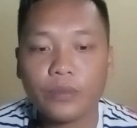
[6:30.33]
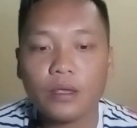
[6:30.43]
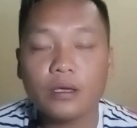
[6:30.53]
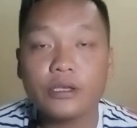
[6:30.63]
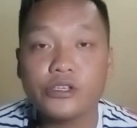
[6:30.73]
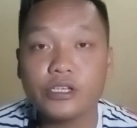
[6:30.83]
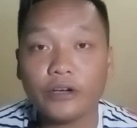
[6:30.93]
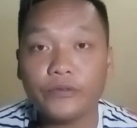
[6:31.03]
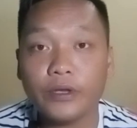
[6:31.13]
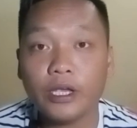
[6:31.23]

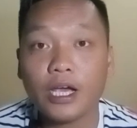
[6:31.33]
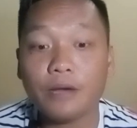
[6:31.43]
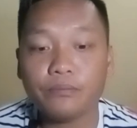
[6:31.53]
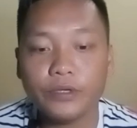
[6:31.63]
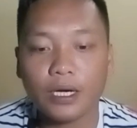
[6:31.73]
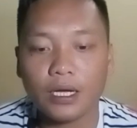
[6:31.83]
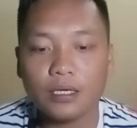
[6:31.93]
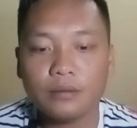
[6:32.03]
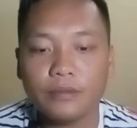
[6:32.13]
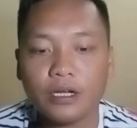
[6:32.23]
Syafi
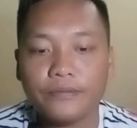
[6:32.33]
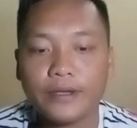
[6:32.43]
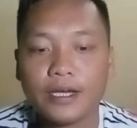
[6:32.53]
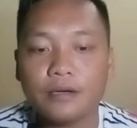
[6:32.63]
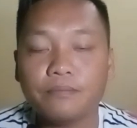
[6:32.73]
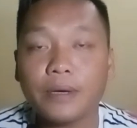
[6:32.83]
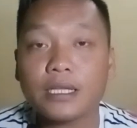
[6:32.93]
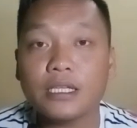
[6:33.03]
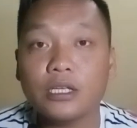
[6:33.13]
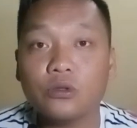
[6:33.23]
Abdal menafikan
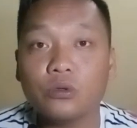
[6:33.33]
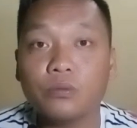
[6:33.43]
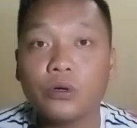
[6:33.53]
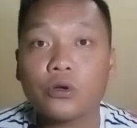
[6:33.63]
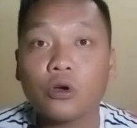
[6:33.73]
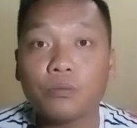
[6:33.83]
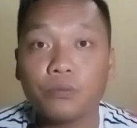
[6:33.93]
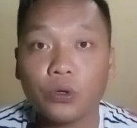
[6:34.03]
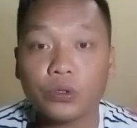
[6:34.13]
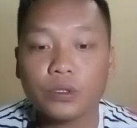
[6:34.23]
parti itu
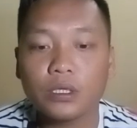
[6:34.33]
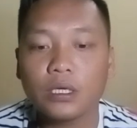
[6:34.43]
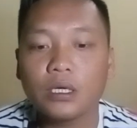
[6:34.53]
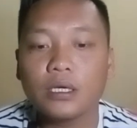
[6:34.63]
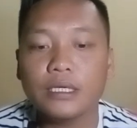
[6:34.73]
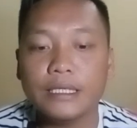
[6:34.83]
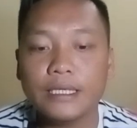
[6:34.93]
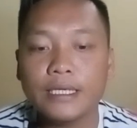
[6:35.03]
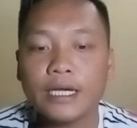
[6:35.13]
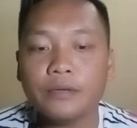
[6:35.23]
berkomplot
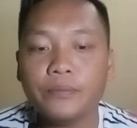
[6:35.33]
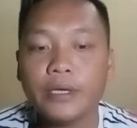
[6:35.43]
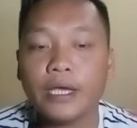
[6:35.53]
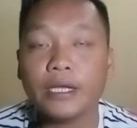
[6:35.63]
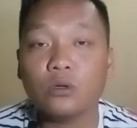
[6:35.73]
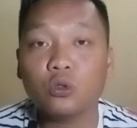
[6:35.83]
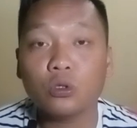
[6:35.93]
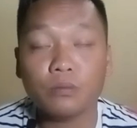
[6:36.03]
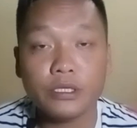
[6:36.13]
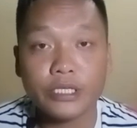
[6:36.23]
dengan BN
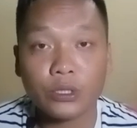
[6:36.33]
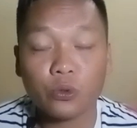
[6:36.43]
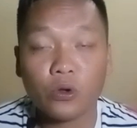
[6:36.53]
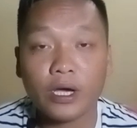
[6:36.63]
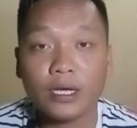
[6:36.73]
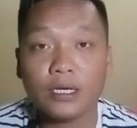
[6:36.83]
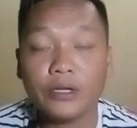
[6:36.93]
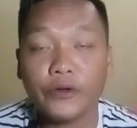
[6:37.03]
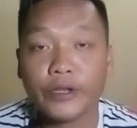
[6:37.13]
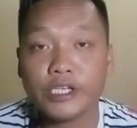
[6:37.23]
untuk menjatuhkan
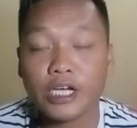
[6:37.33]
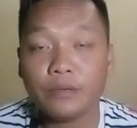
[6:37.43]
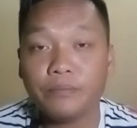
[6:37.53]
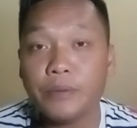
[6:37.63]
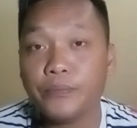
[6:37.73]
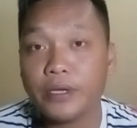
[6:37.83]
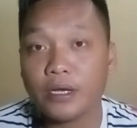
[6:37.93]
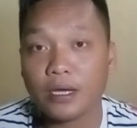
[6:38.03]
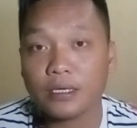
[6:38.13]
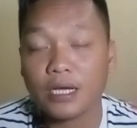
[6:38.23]
kerajaan
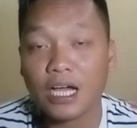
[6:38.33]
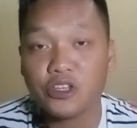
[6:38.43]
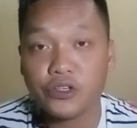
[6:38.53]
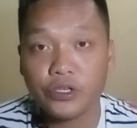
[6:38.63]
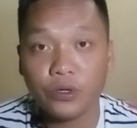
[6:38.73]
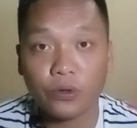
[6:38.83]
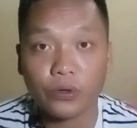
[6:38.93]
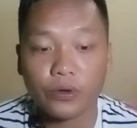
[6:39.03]
pimpinan Haji Nor.